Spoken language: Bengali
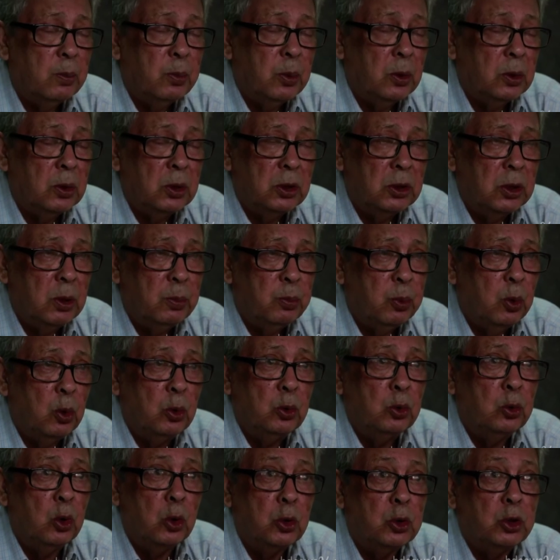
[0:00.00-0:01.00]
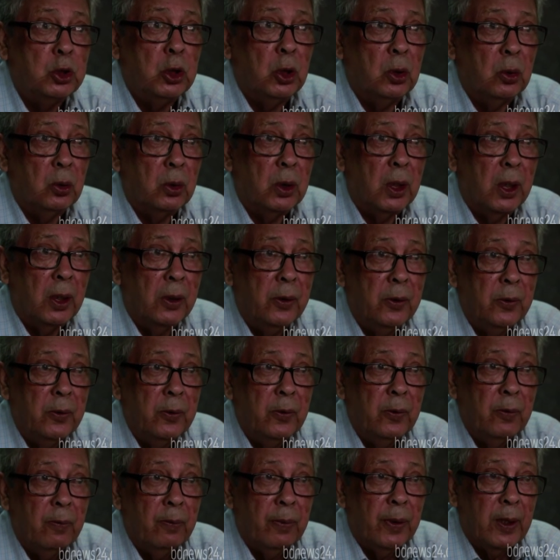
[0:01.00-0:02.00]
তারপর তো সে ফোন ধরছিল না
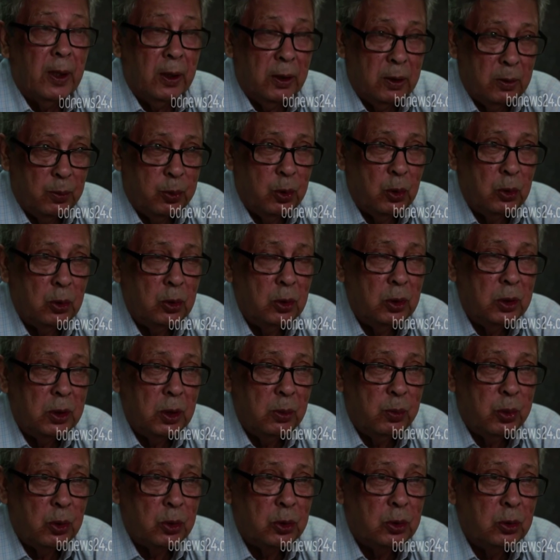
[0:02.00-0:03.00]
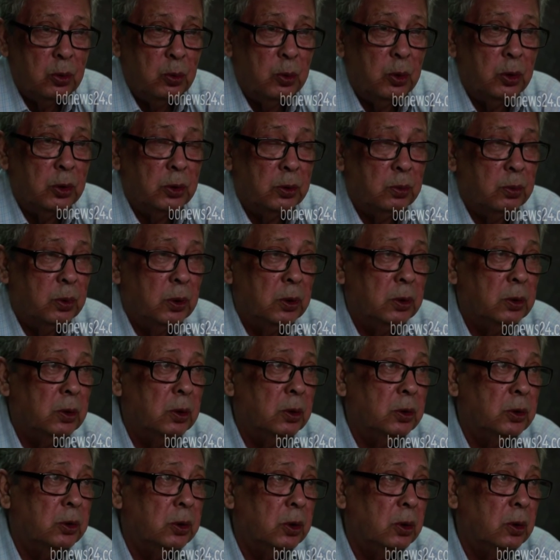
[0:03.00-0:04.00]
যে ফোন ধরছে ফোরতে বস ফোন
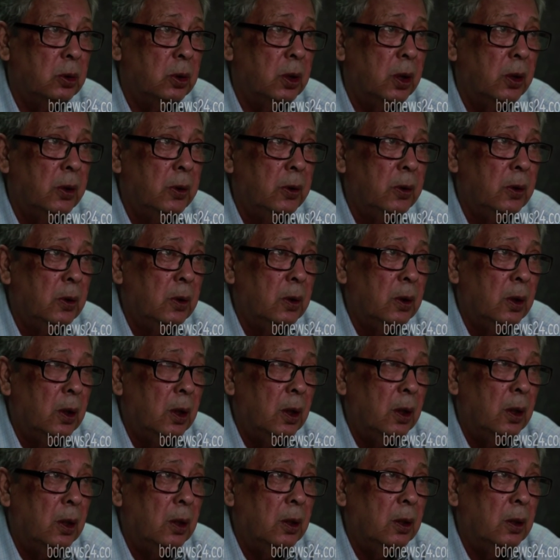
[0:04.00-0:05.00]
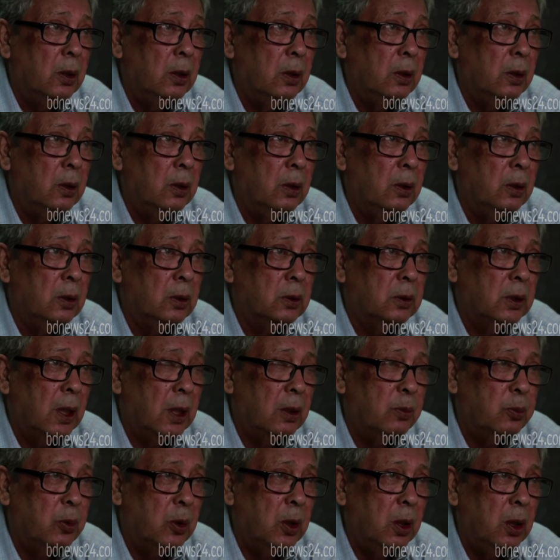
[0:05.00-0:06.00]
ধরছিল না
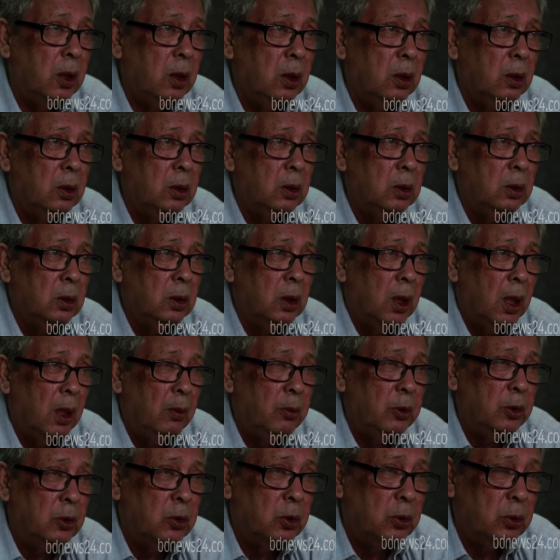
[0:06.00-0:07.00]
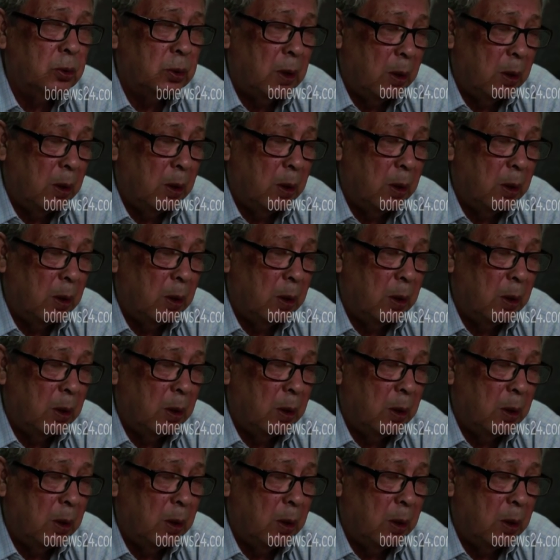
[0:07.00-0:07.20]
তারপরে আমি তো